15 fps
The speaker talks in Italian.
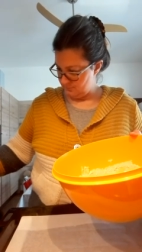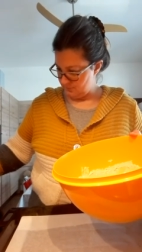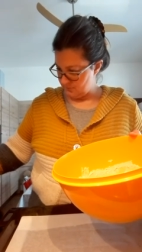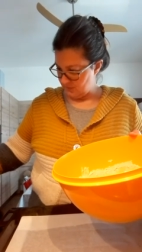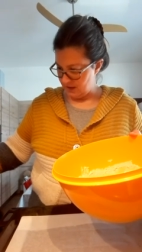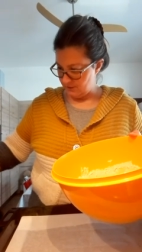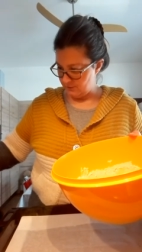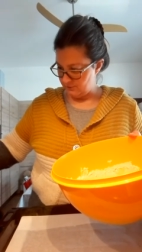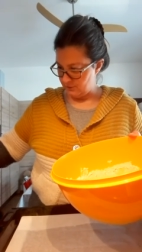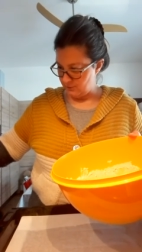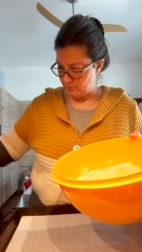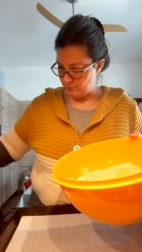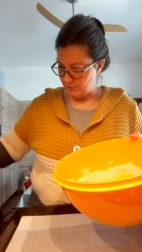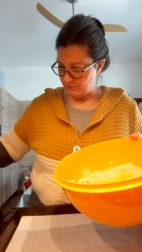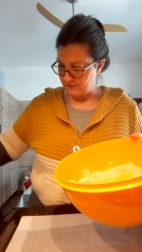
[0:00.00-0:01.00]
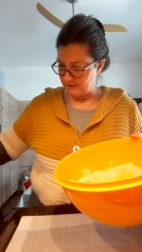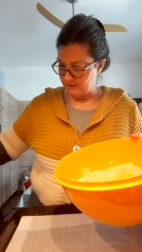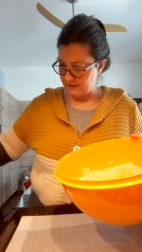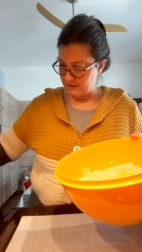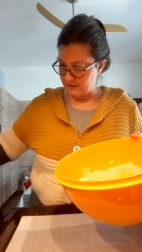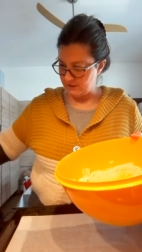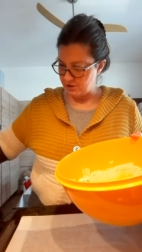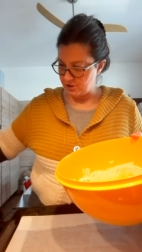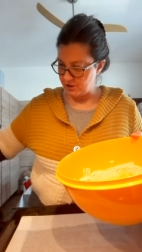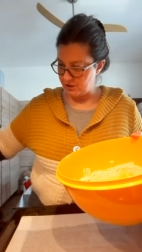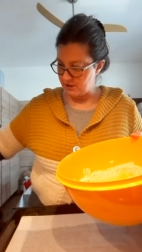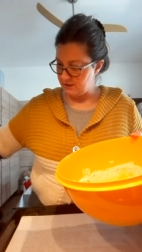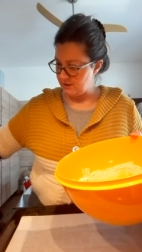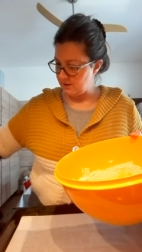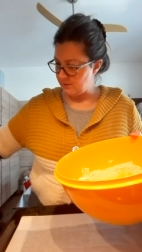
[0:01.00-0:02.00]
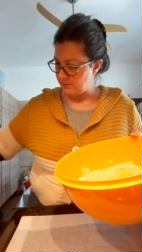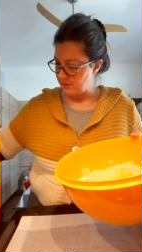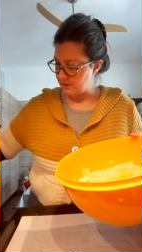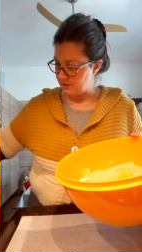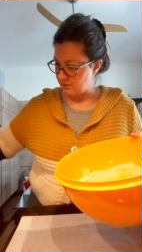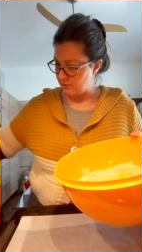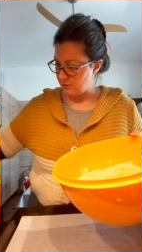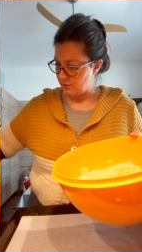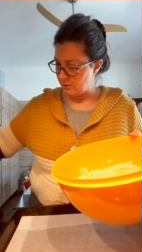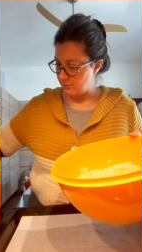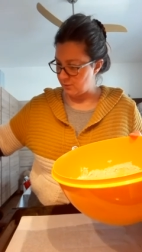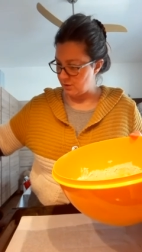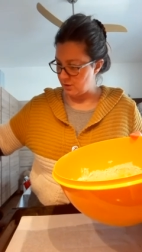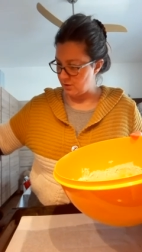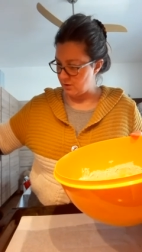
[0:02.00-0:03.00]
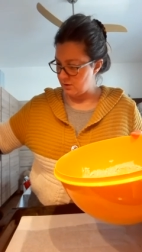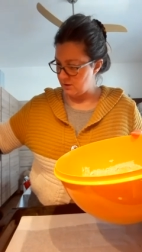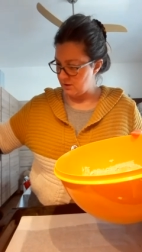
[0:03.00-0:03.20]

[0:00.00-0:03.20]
Ecco, un po' fatica a scendere perché è ancora un po'